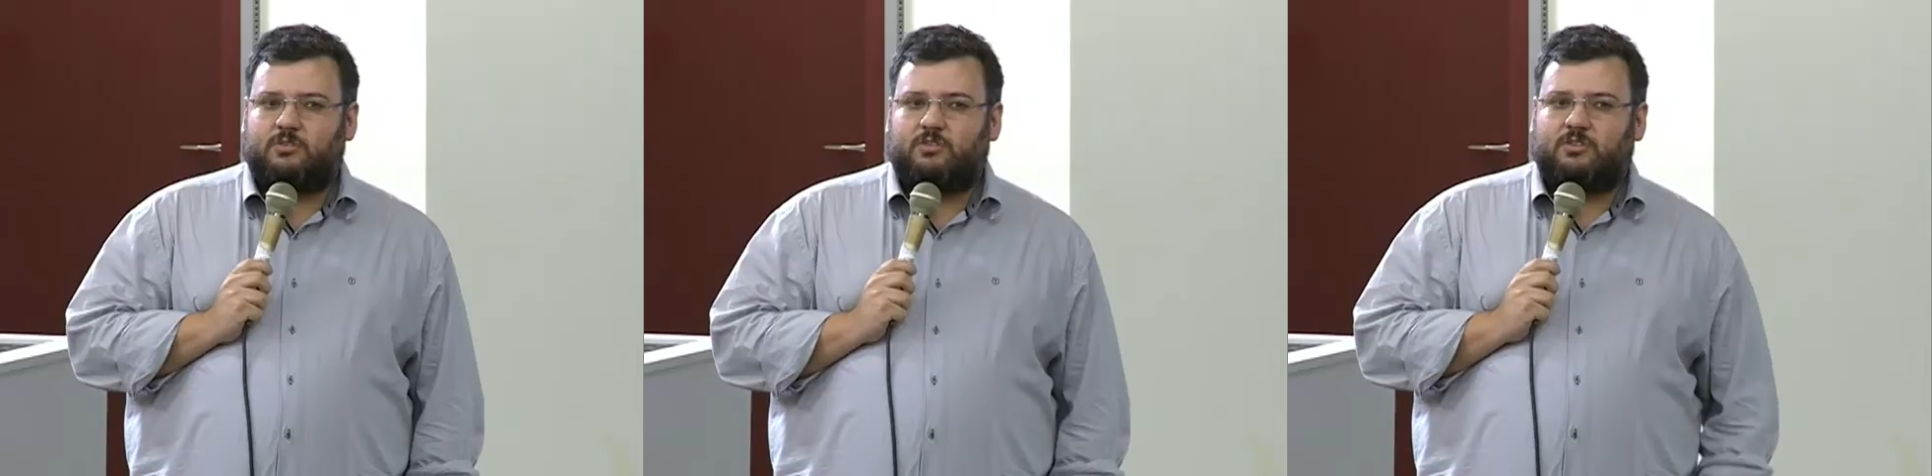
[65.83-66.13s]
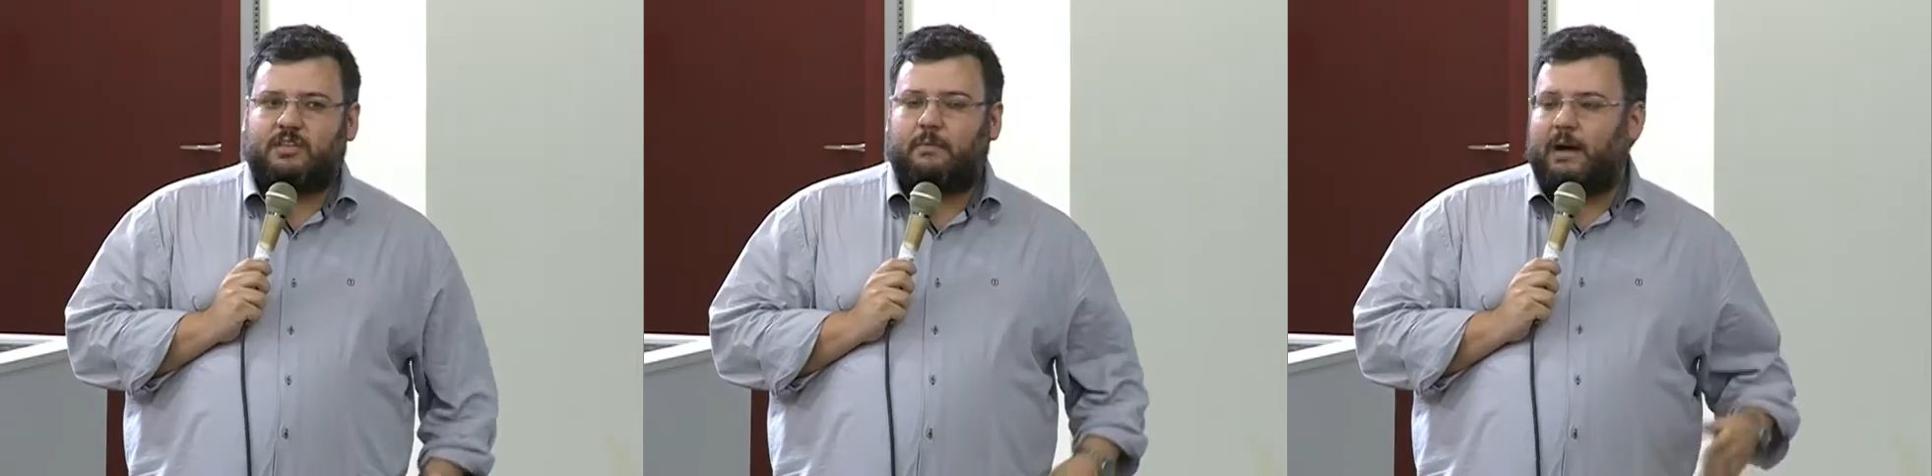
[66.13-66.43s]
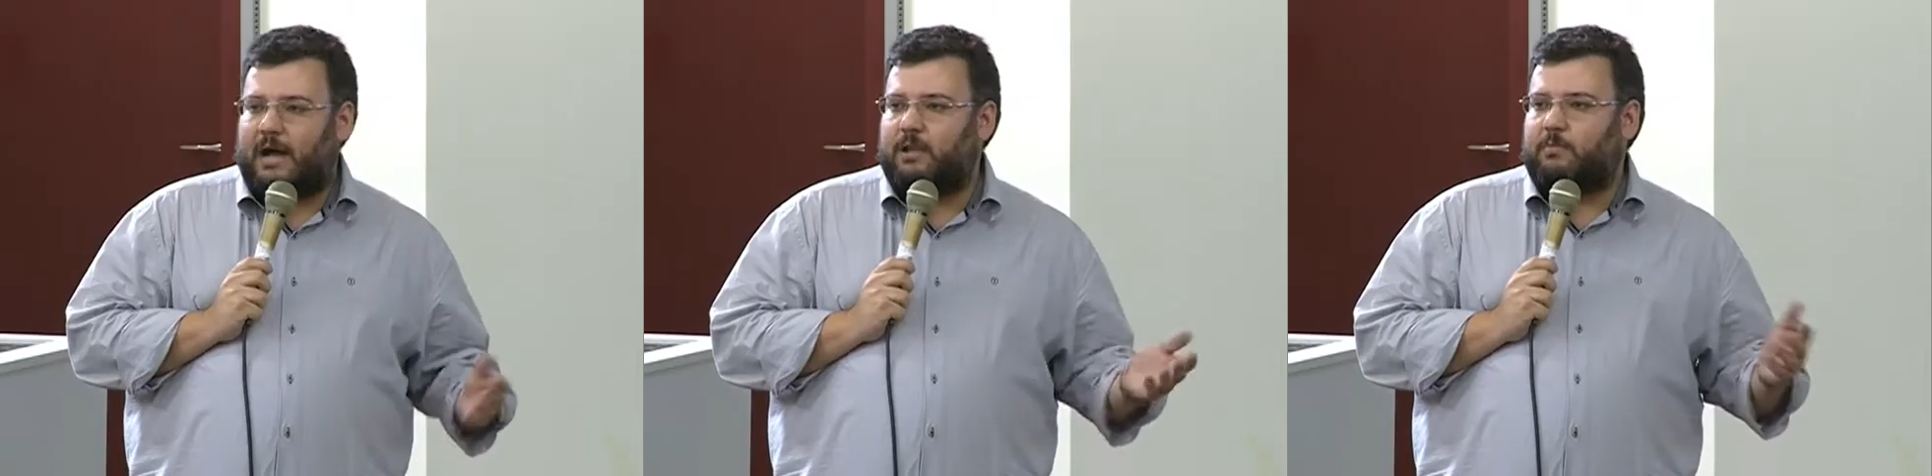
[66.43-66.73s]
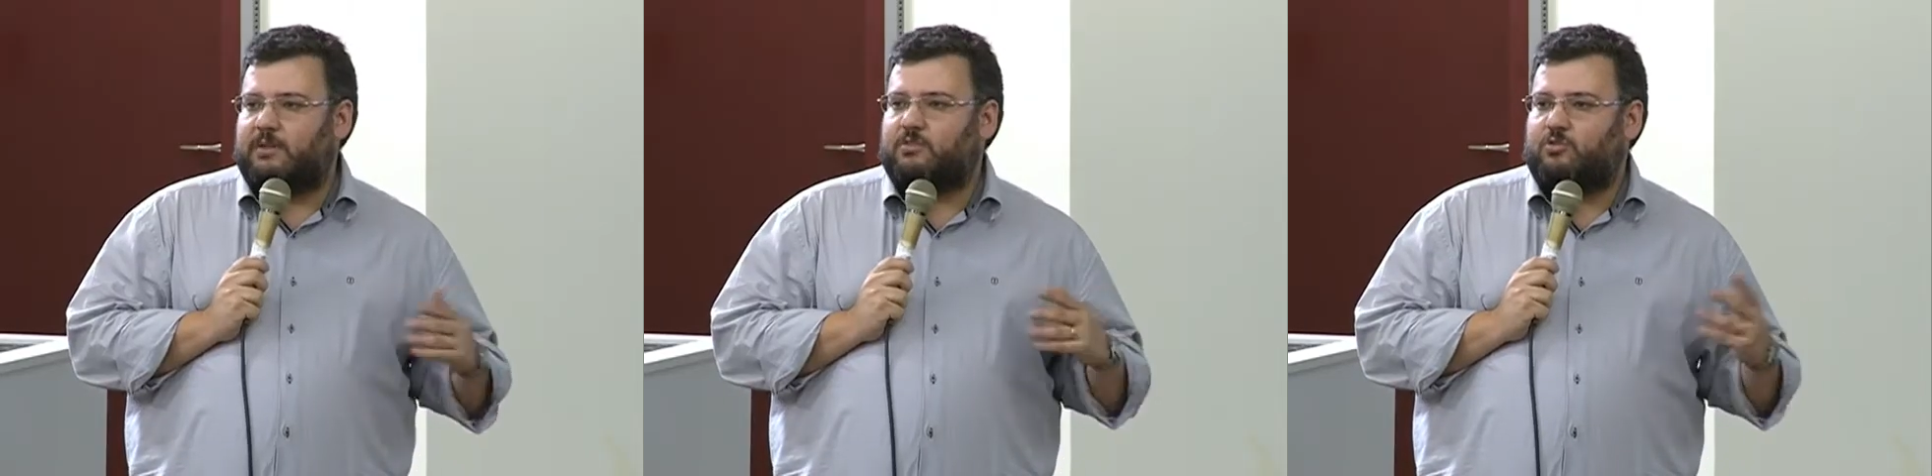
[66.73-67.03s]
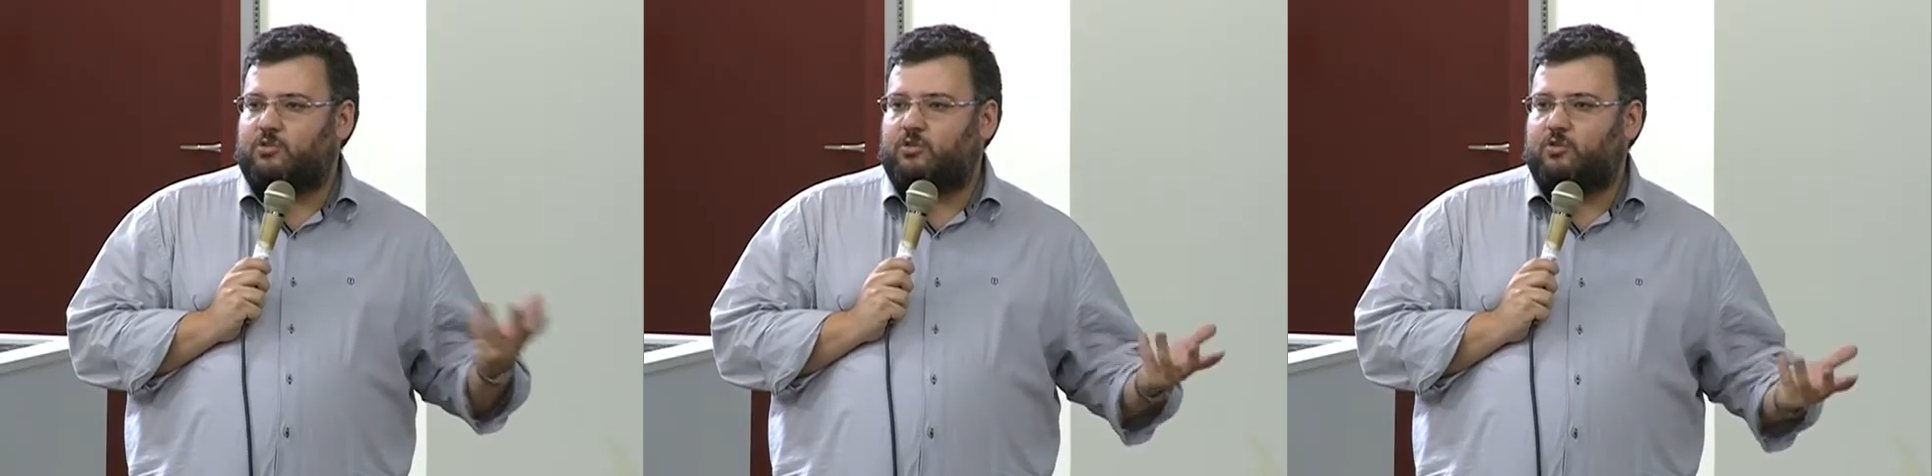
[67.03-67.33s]
dados de outras
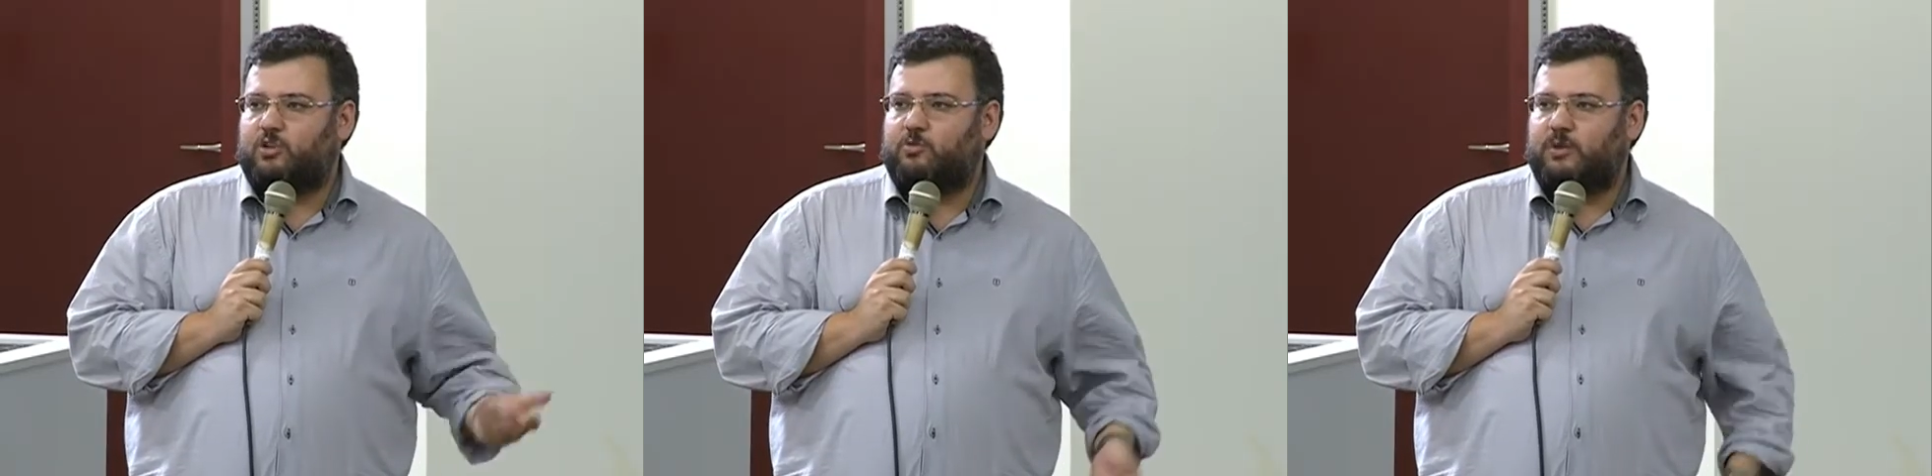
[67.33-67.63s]
instituições